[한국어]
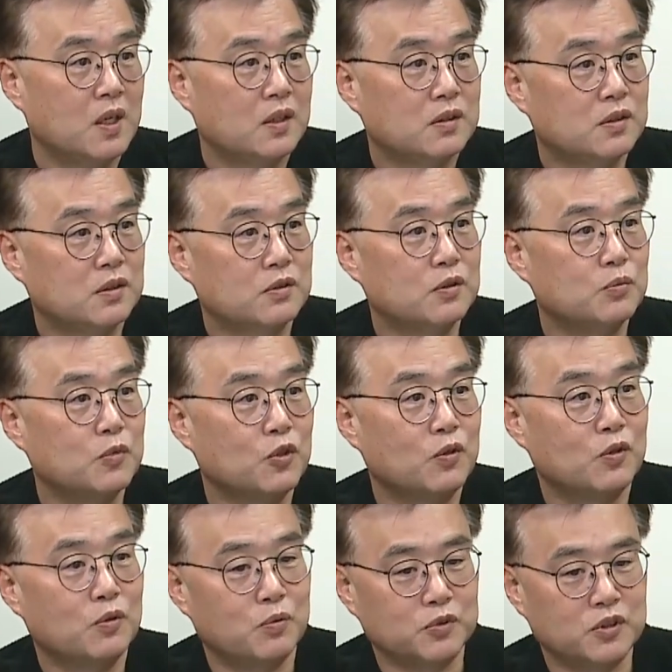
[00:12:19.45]
그렇죠. 지금
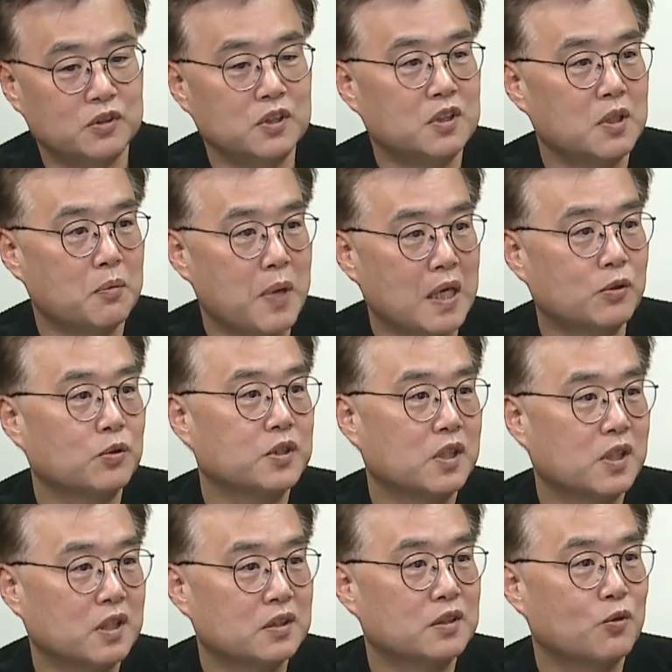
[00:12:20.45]
뭐 특히 이제 음.
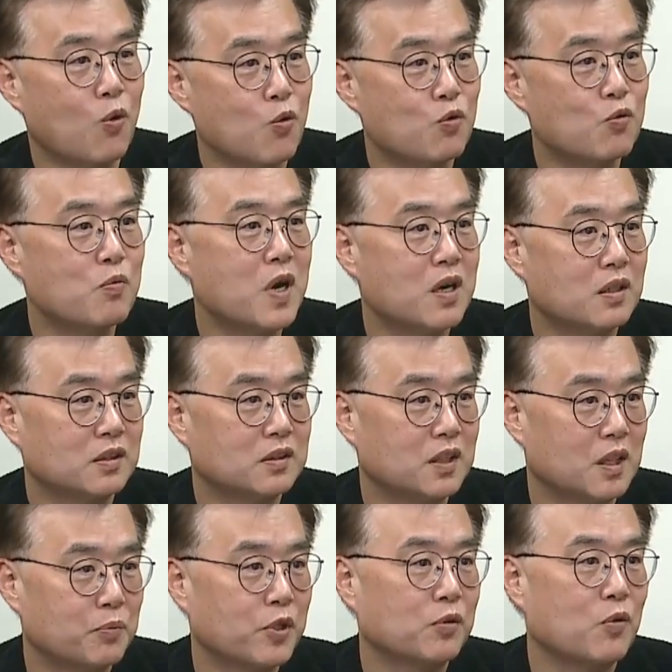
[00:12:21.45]
반도체라든지 공급망
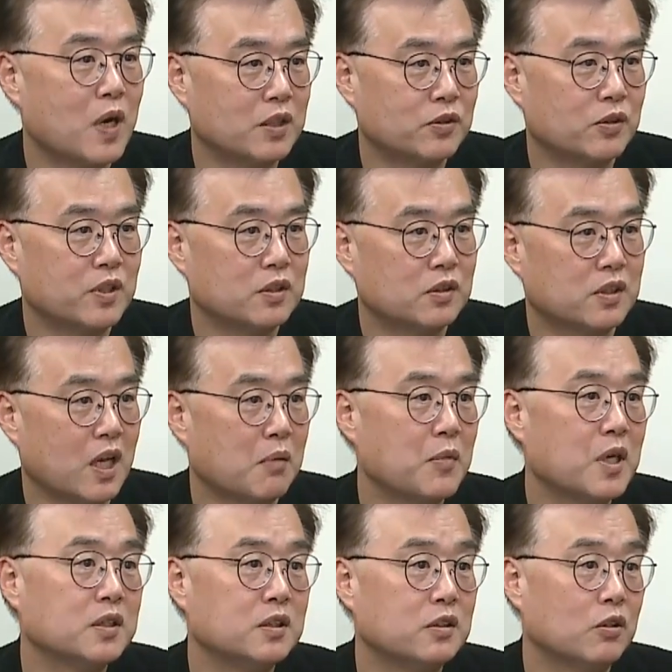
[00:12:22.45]
재편 음. 과정에서
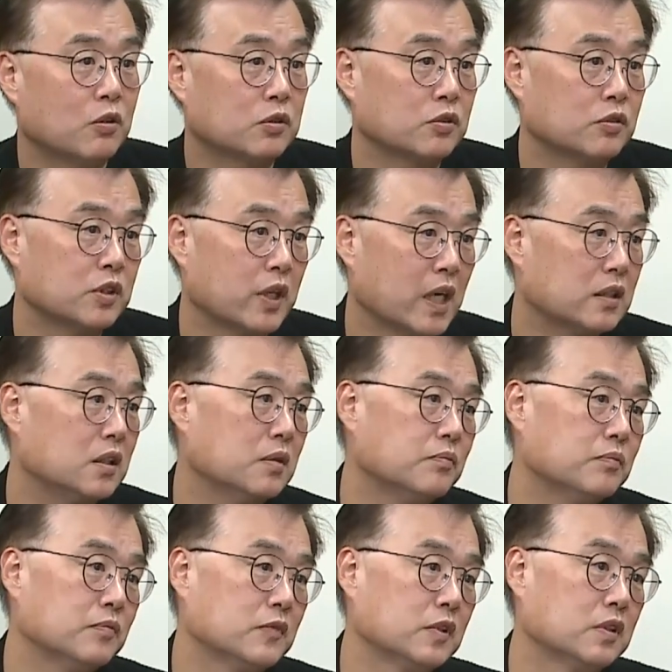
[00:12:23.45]
대만이 여전히
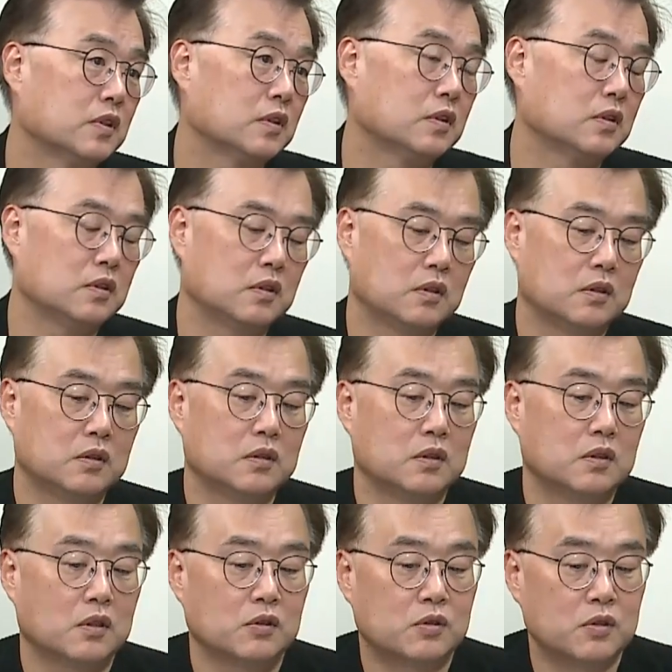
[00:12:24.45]
핵심
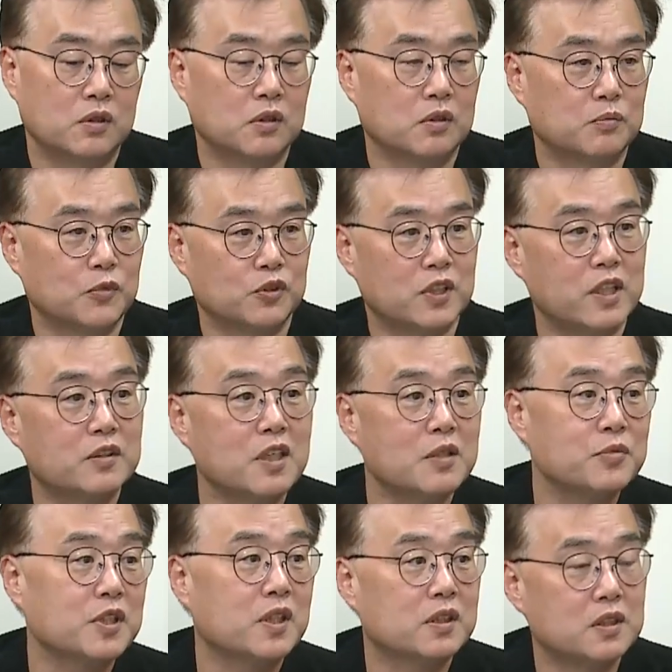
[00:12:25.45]
어떤 뭐
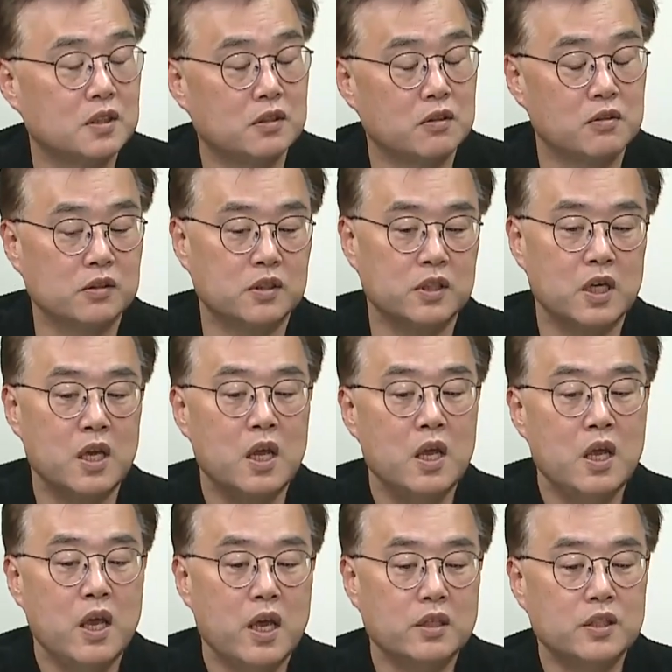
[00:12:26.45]
JSMC라든지 이런 것들이
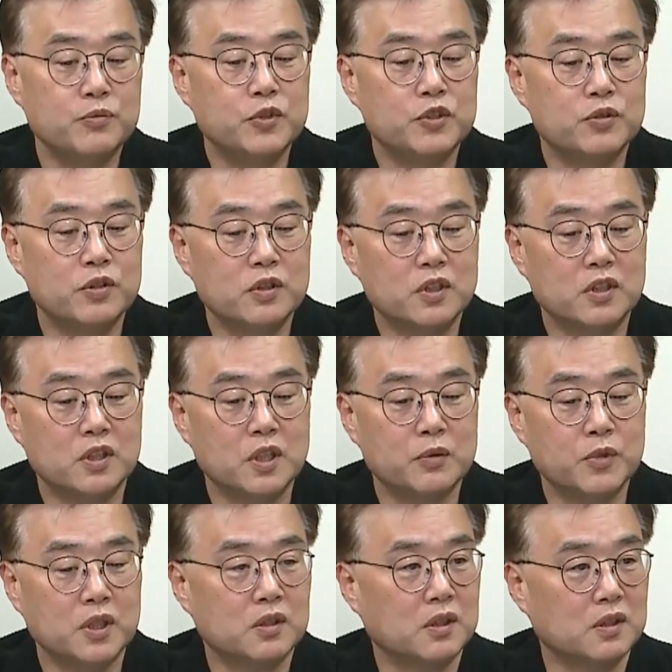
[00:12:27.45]
핵심 이슈이기
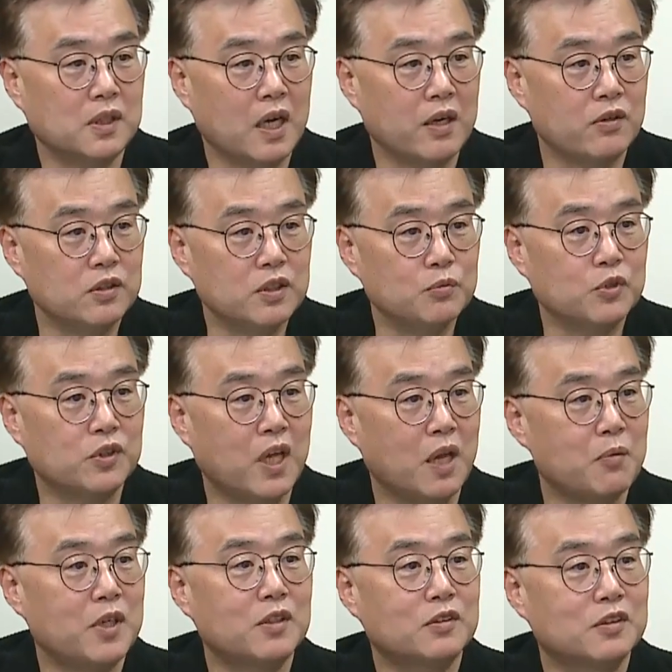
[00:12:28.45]
때문에 당연히 뭐
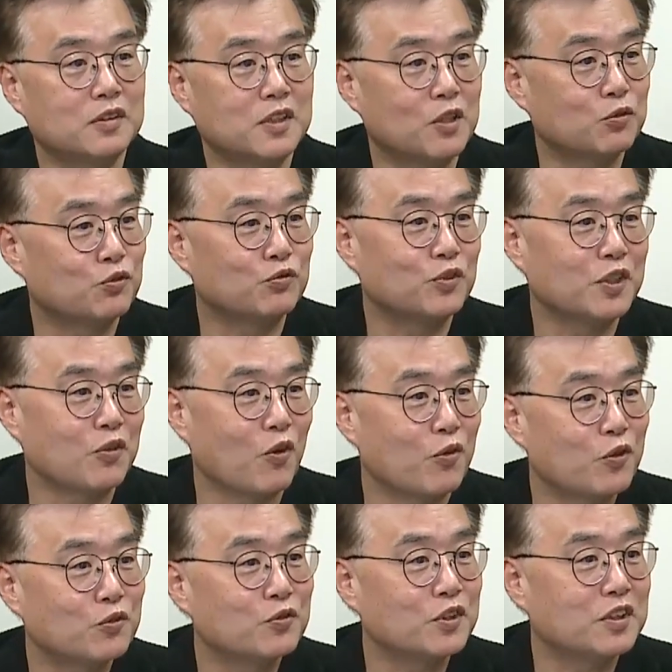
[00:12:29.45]
대만을 그렇다고 중국에
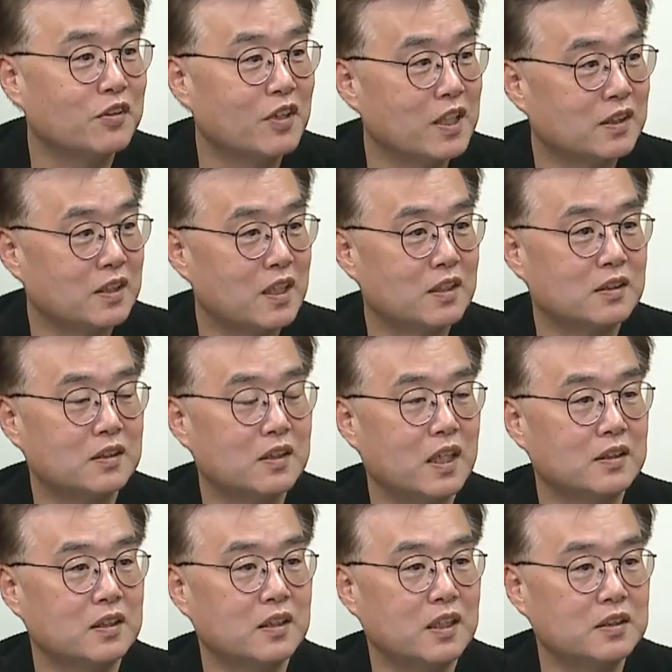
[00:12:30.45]
넘겨주는 이러한 상황들은 음.
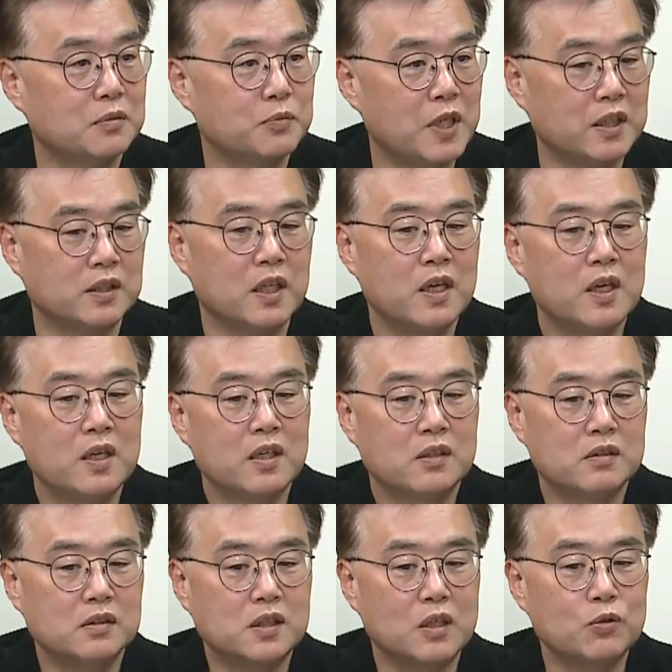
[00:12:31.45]
아니긴 하지만 네.
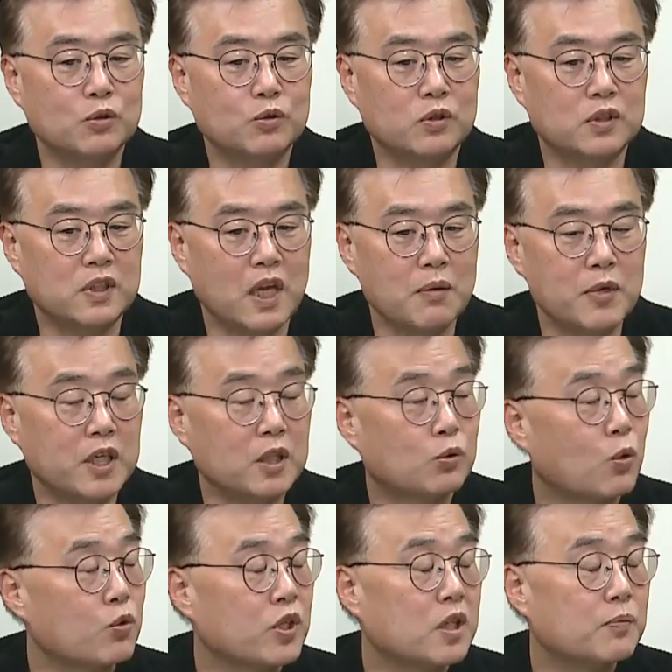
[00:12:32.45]
그렇다고 음.
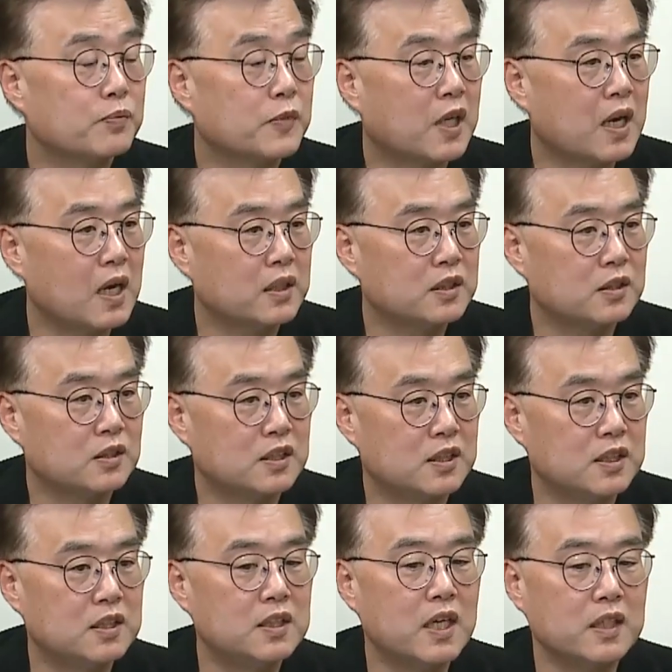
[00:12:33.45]
대만의 독립까지
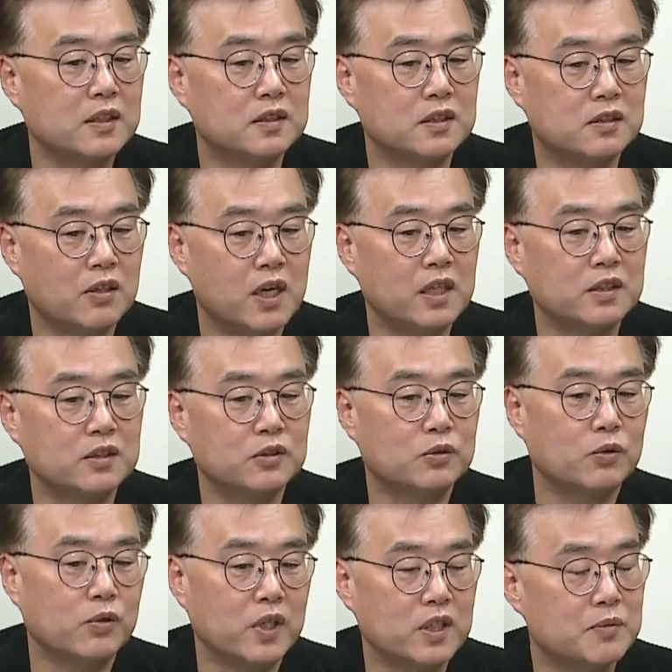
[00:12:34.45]
지지하는 이러한
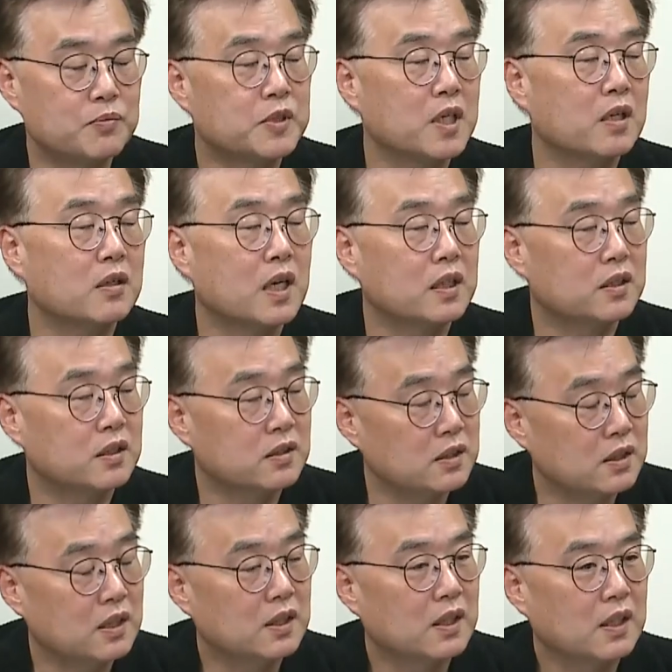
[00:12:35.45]
쪽의 입장까지는
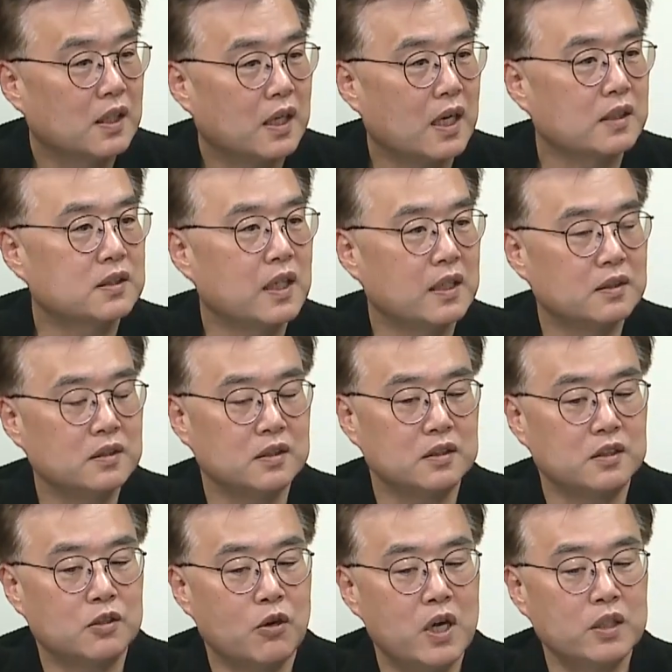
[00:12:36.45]
음. 가지
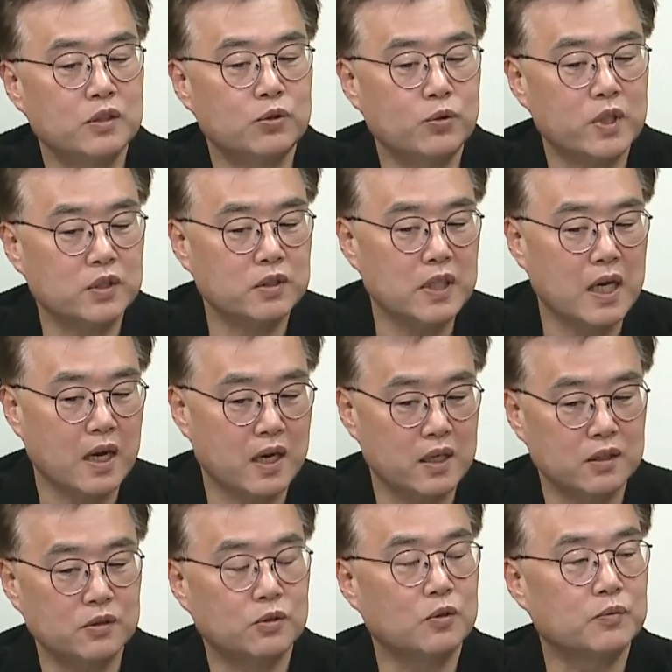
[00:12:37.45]
않는 이러한 쪽에서
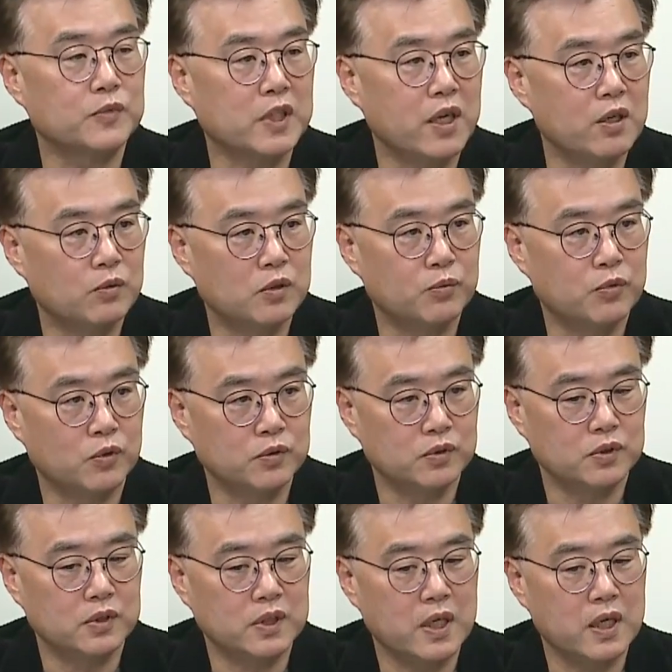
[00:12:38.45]
약간은 좀 타협을
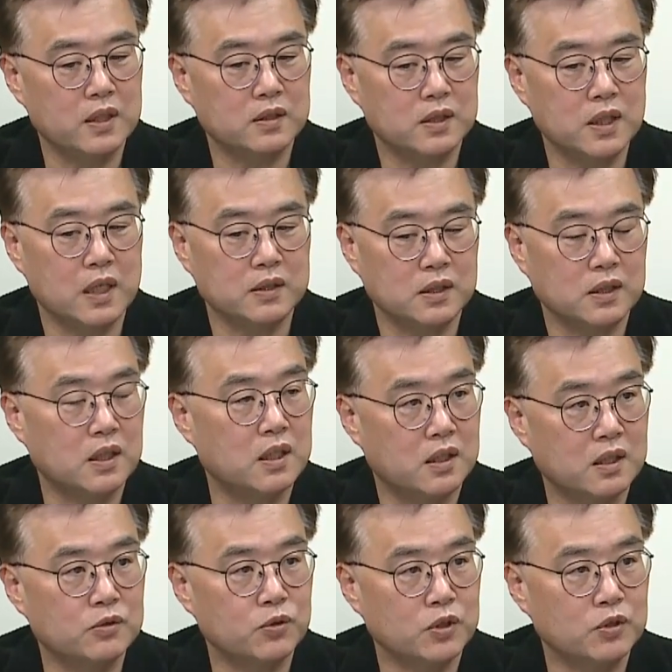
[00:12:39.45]
본사항들이
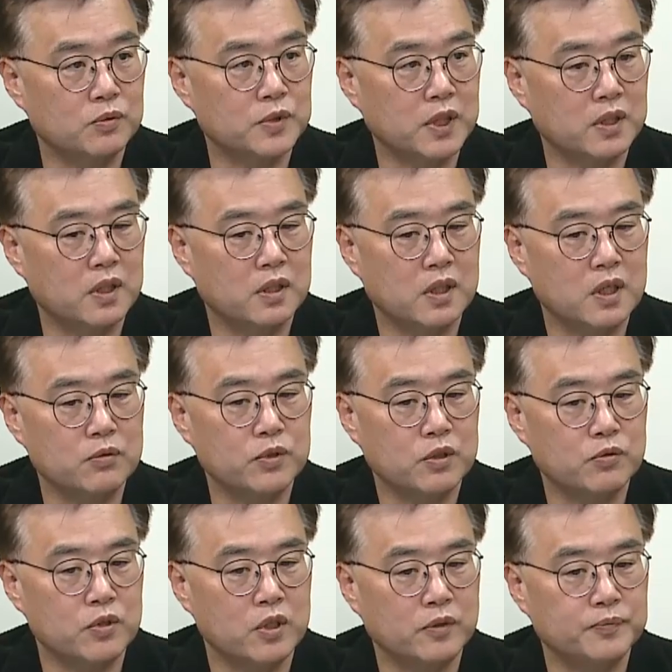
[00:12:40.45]
아닌가라는 쪽에 좀 생각을 하고
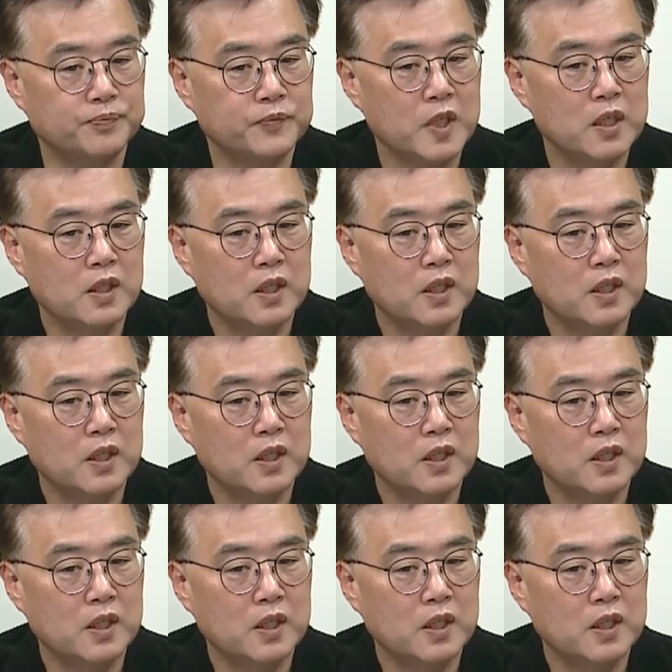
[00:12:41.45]
있고요. 음, 네.